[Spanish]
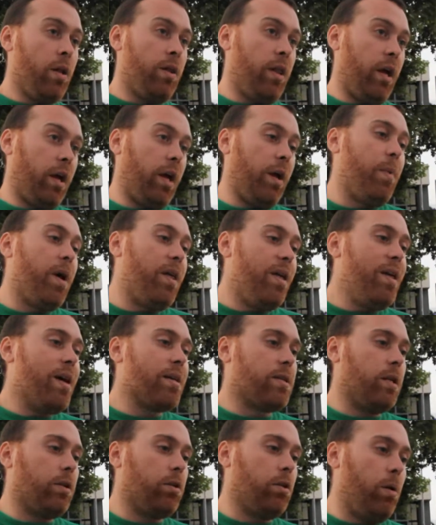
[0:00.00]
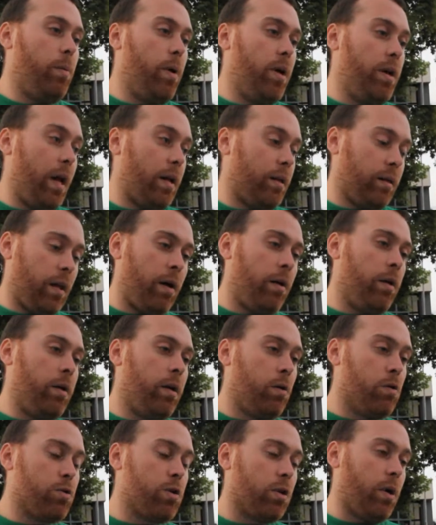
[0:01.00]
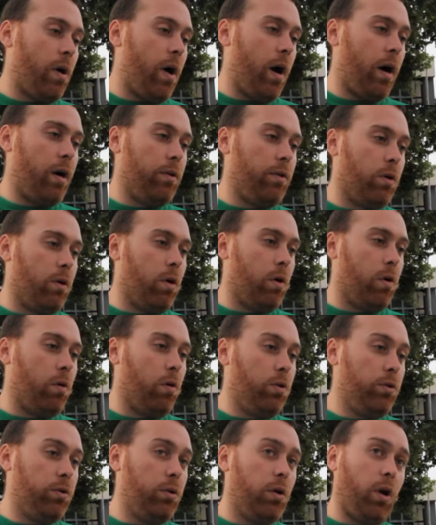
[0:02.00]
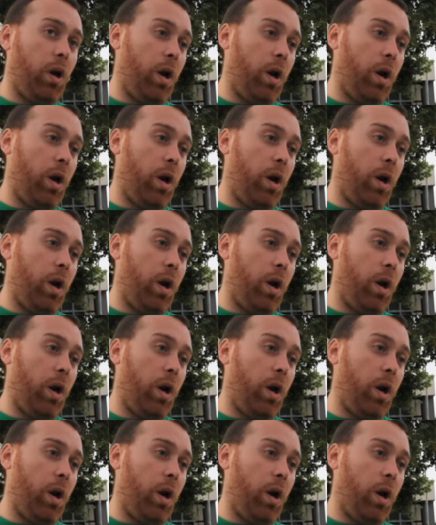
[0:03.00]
de qué medidas se toman y hasta incluso trabajando en conjunto,